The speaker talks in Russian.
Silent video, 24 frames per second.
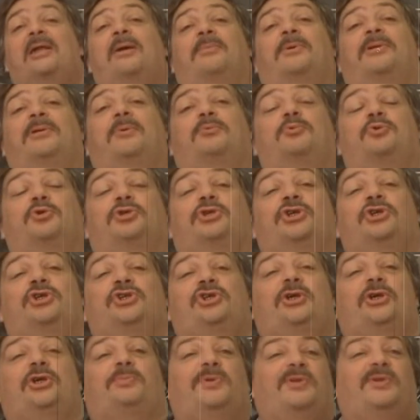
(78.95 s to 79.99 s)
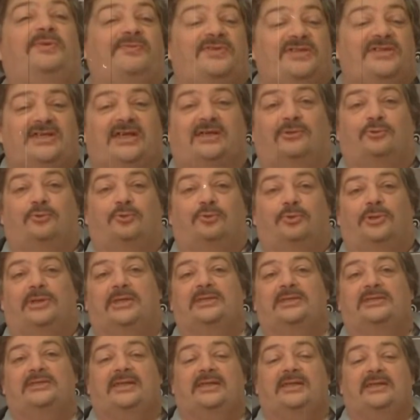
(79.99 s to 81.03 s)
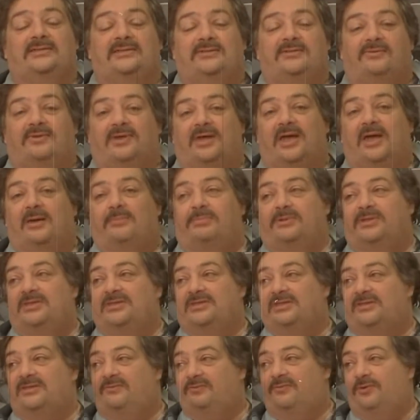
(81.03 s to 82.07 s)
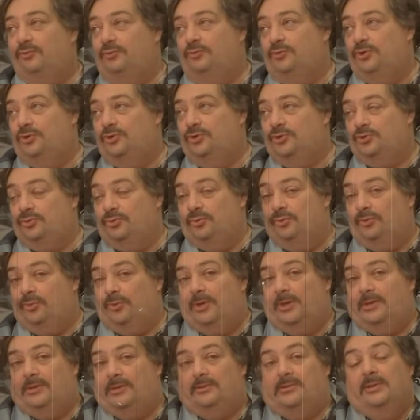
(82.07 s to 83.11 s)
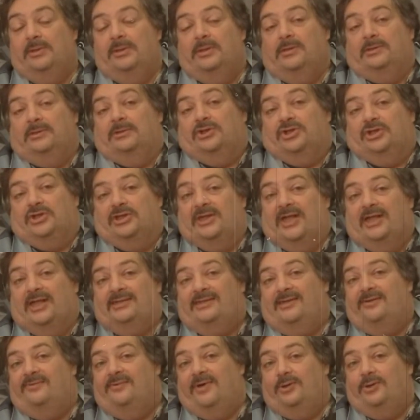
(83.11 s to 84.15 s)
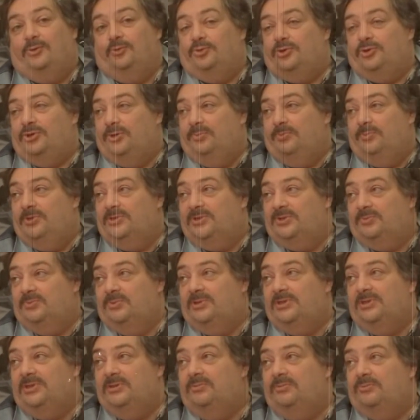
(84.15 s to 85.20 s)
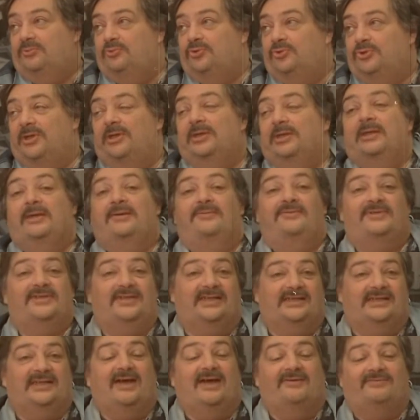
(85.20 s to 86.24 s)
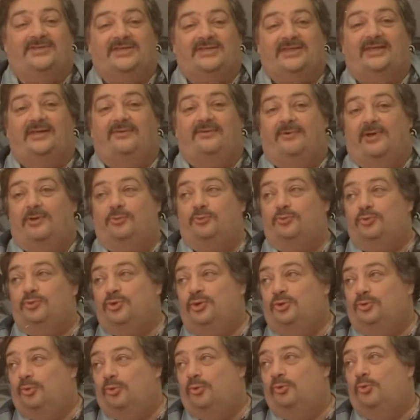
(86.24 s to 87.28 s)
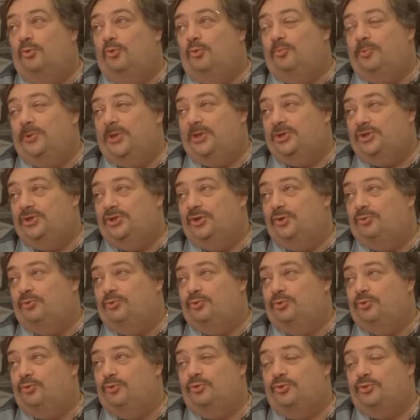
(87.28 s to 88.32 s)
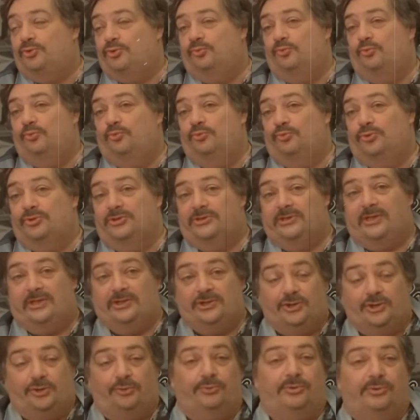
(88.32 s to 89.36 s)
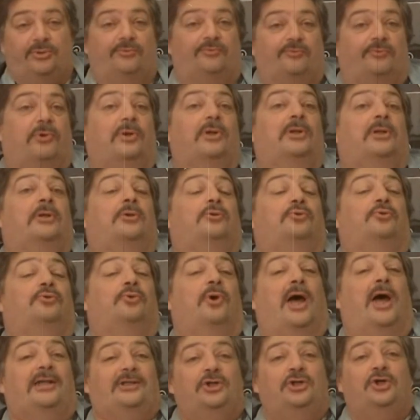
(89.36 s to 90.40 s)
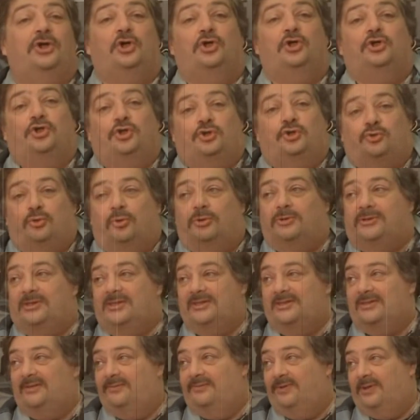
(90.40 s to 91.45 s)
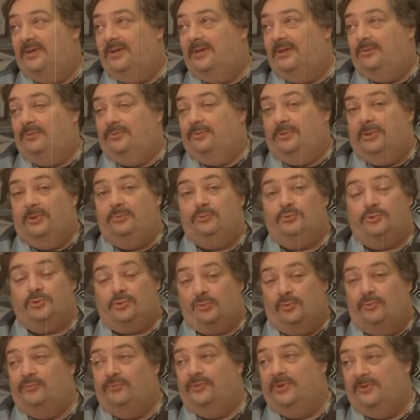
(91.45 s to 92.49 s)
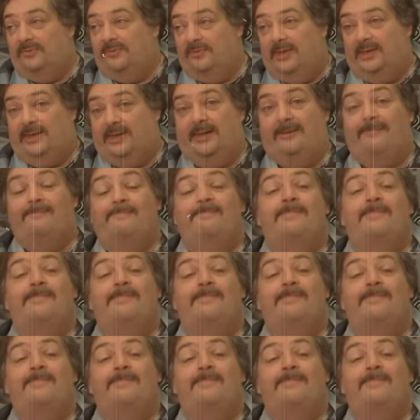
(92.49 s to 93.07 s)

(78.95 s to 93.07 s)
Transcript: потому что исчерпаны все другие средства как-то сдвинуть историю. А желать революции бессмысленно, потому что всегда все революции только упрощают социум и ужесточают его. Но они хоть что-то сдвигают, да, условно говоря.